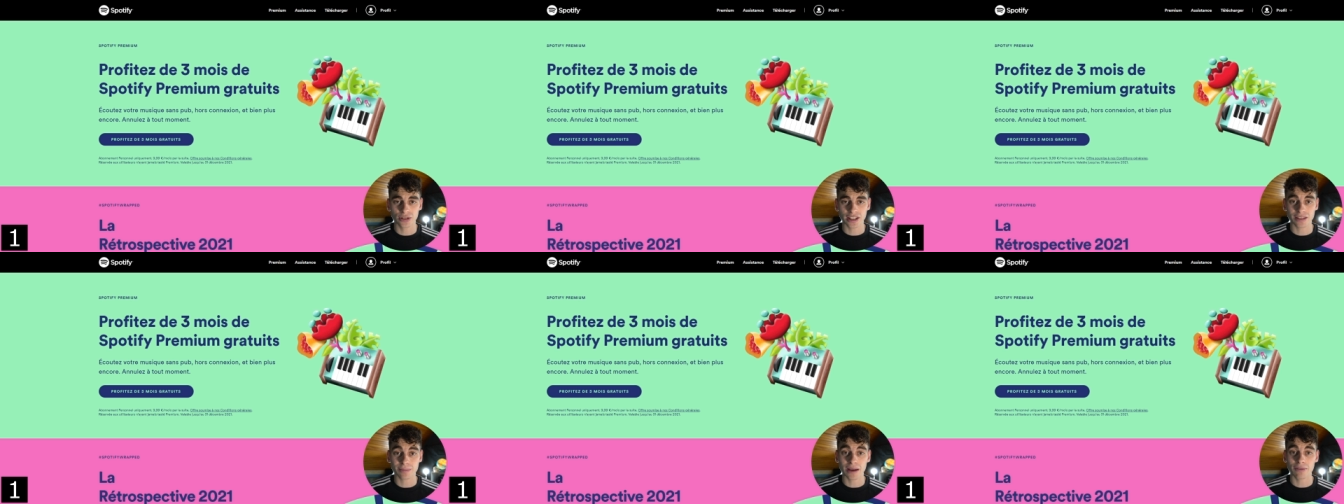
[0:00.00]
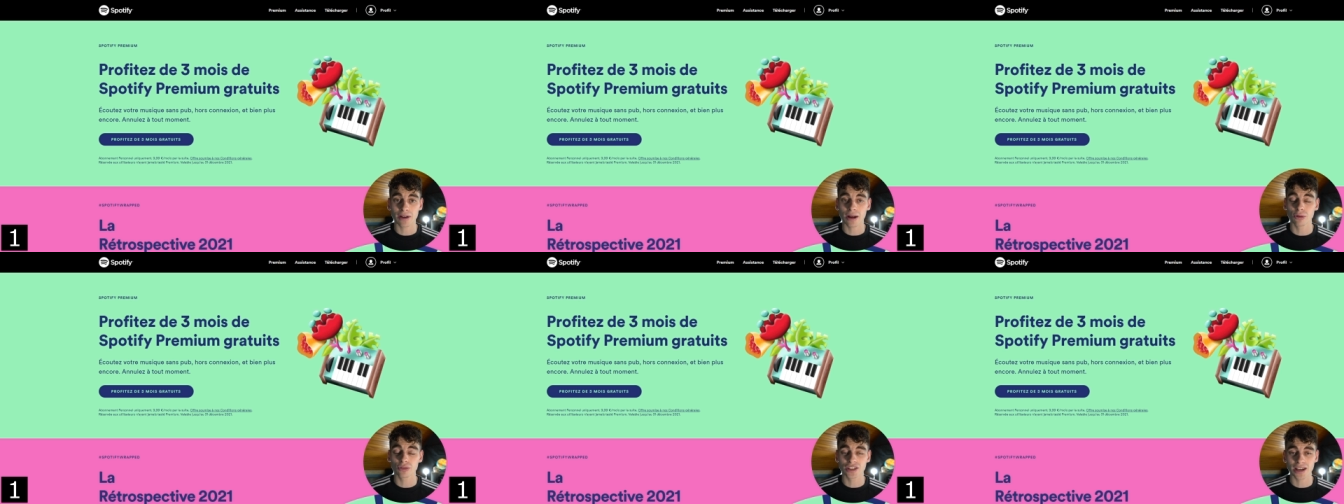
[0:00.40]
connaissent pas,
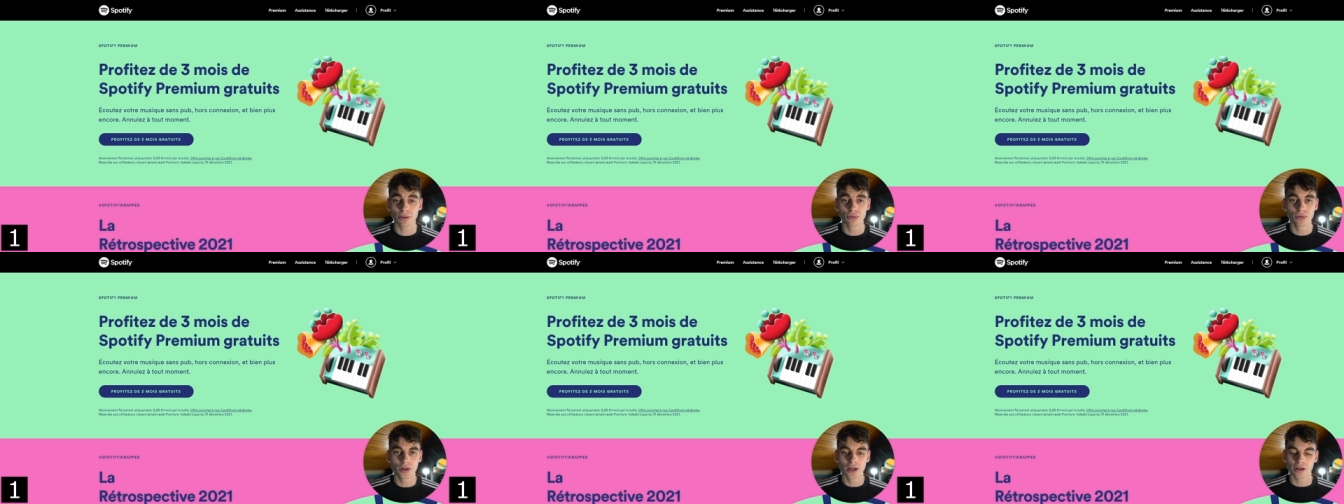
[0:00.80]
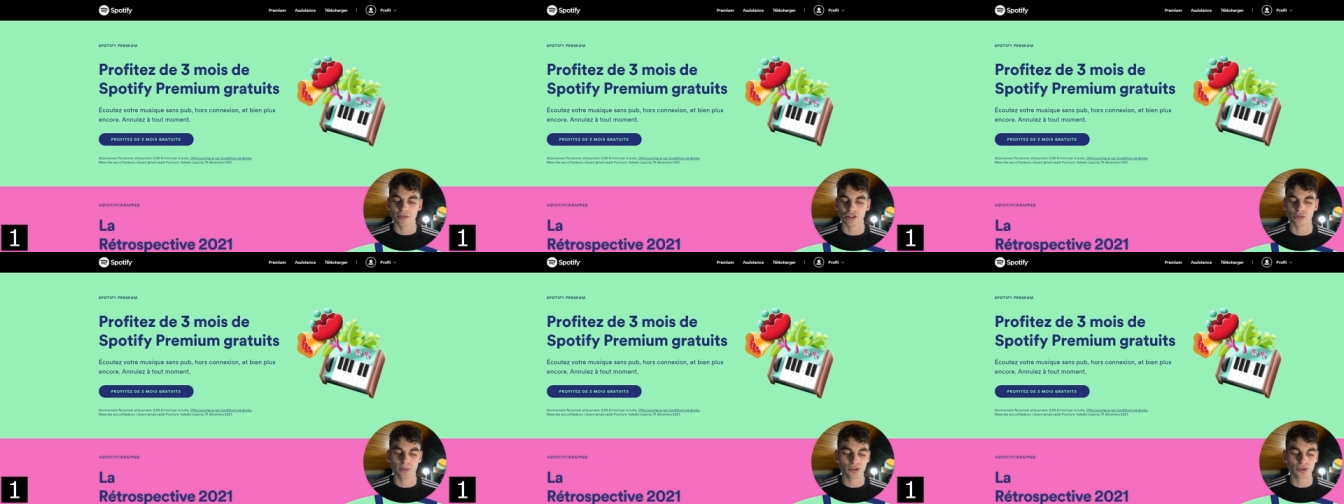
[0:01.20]
voilà, au cas où.
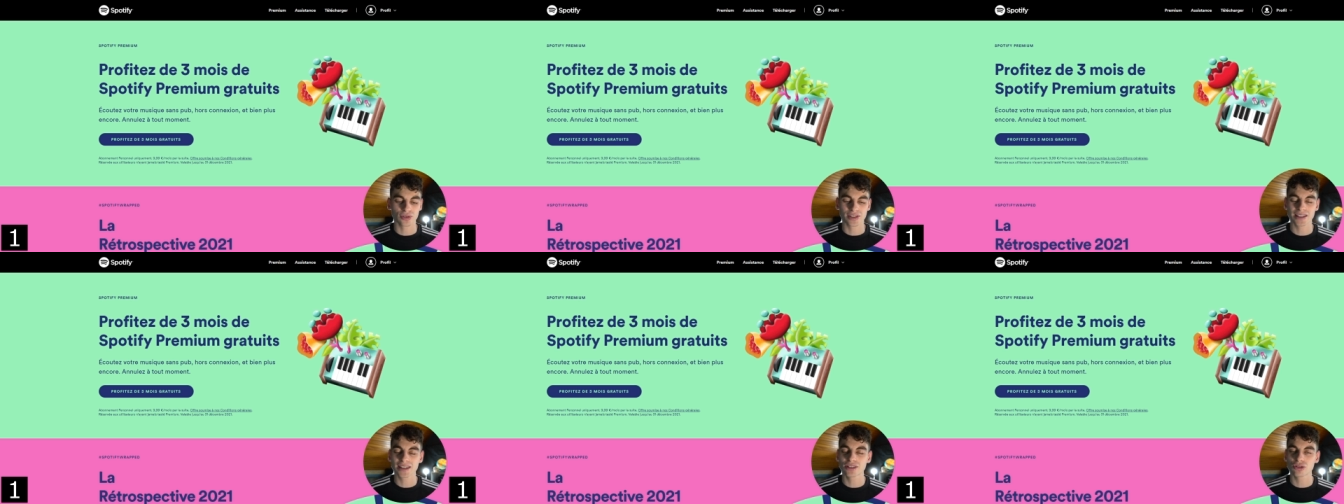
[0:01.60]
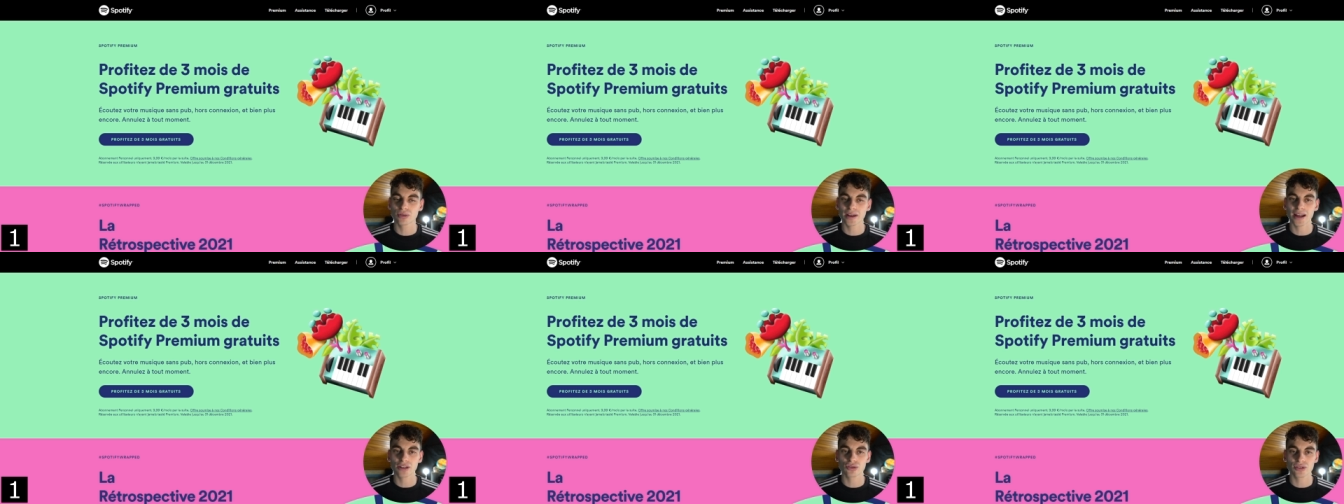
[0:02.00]
Enfin, je pense que si
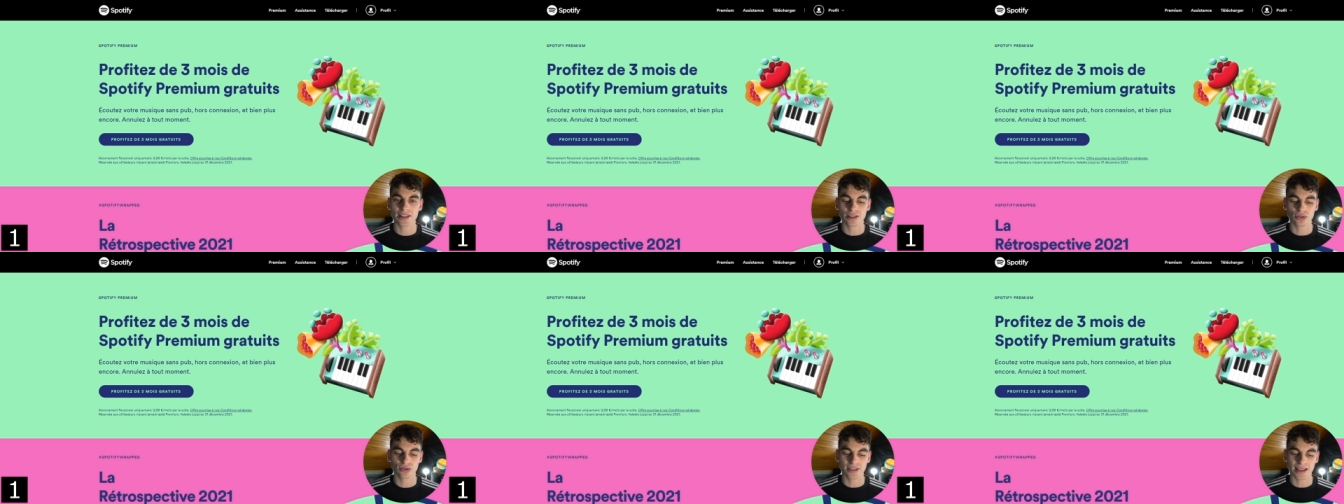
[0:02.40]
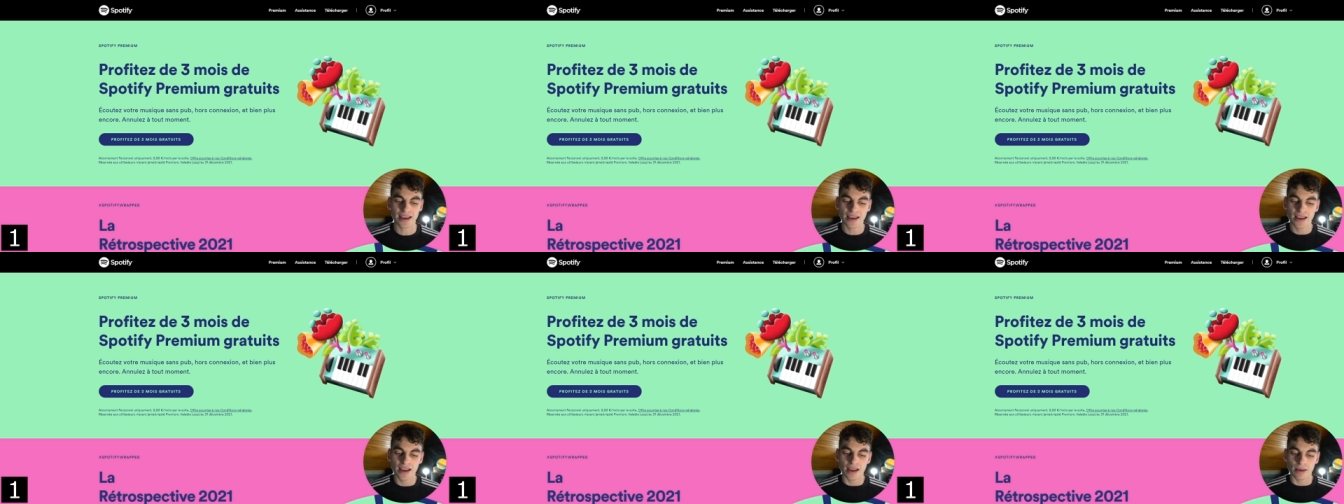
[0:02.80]
tu es là, tu sais ce que c'est.